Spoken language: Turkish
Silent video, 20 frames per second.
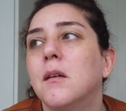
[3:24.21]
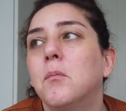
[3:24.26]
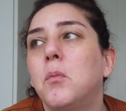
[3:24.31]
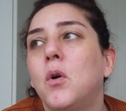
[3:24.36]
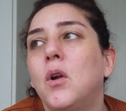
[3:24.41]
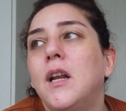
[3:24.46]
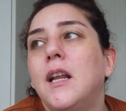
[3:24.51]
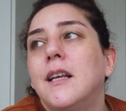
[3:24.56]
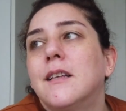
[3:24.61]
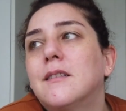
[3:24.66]

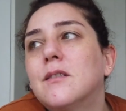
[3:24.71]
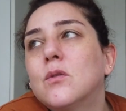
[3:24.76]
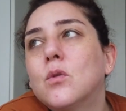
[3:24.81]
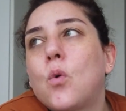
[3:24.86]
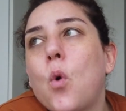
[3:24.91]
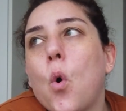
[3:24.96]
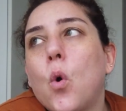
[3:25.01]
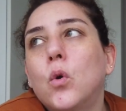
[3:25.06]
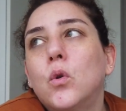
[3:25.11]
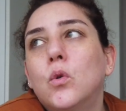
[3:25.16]
Böyle
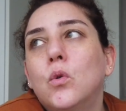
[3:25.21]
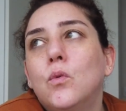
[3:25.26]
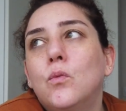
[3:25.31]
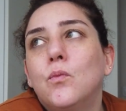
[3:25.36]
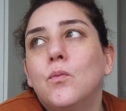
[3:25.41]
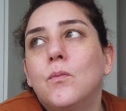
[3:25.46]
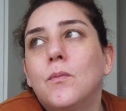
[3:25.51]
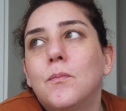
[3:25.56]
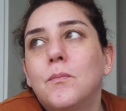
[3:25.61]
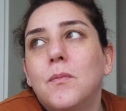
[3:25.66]

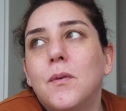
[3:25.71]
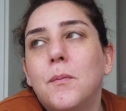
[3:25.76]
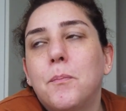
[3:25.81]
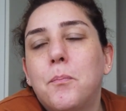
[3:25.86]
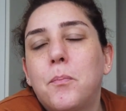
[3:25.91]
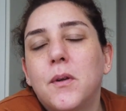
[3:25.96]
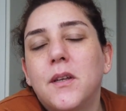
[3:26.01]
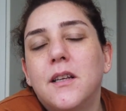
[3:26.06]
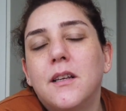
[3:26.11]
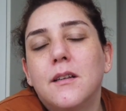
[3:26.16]
koyduğum,
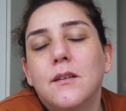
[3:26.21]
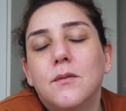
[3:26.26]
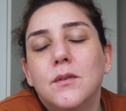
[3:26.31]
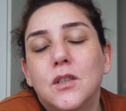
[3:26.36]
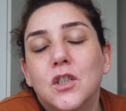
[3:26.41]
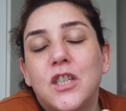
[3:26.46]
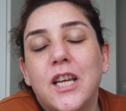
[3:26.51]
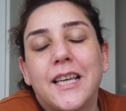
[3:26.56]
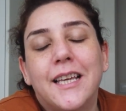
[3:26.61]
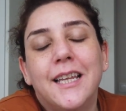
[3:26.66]
e,
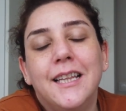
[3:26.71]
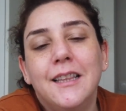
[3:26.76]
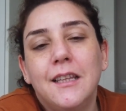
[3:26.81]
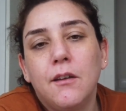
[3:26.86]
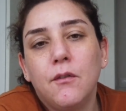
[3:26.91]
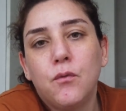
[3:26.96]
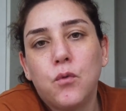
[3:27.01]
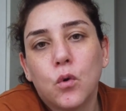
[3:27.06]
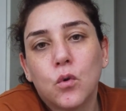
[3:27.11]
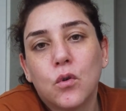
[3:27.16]

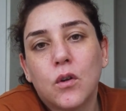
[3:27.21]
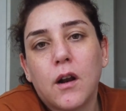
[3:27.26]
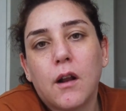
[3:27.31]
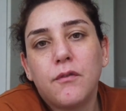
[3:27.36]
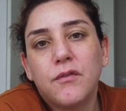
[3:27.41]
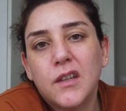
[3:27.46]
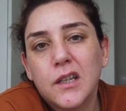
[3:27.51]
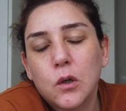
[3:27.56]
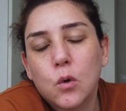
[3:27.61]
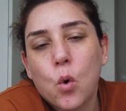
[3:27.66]
çekindiğim
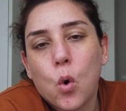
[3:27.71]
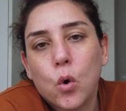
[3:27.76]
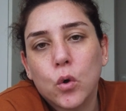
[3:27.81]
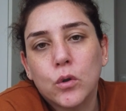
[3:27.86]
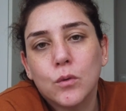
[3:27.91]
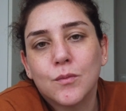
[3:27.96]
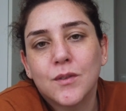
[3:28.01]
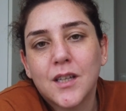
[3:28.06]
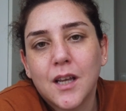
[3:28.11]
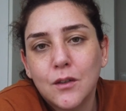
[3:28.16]
fotoğrafları
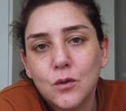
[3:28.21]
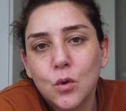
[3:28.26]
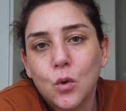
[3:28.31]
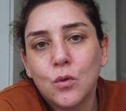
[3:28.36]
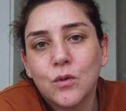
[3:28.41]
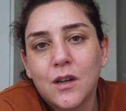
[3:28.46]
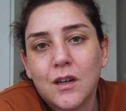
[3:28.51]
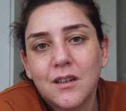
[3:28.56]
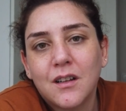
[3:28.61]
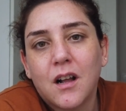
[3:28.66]
koydum sadece
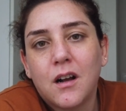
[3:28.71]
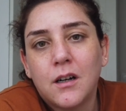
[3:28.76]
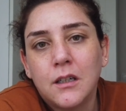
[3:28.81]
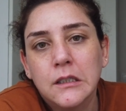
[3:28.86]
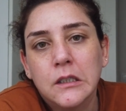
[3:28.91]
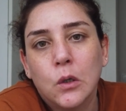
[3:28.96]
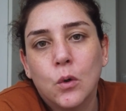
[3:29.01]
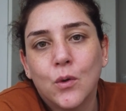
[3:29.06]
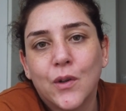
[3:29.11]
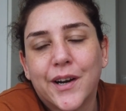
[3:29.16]
onlar da
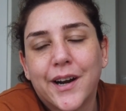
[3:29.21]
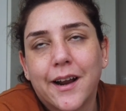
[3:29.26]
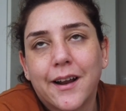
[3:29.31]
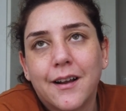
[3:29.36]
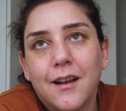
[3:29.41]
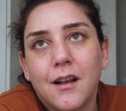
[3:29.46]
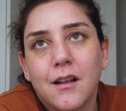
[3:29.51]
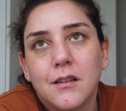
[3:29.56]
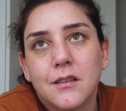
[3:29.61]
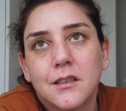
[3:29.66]
ana
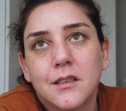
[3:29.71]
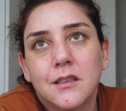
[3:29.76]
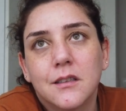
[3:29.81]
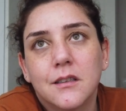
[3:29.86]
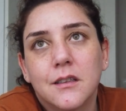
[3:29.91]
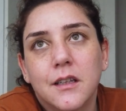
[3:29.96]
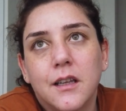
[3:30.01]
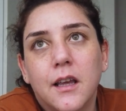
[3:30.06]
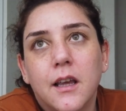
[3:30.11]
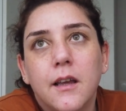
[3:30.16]
olarak
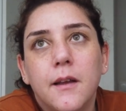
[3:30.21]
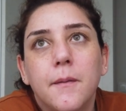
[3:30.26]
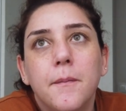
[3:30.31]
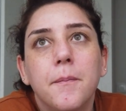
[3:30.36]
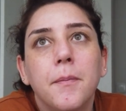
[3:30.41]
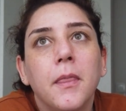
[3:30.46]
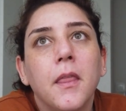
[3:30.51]
kalsın diye.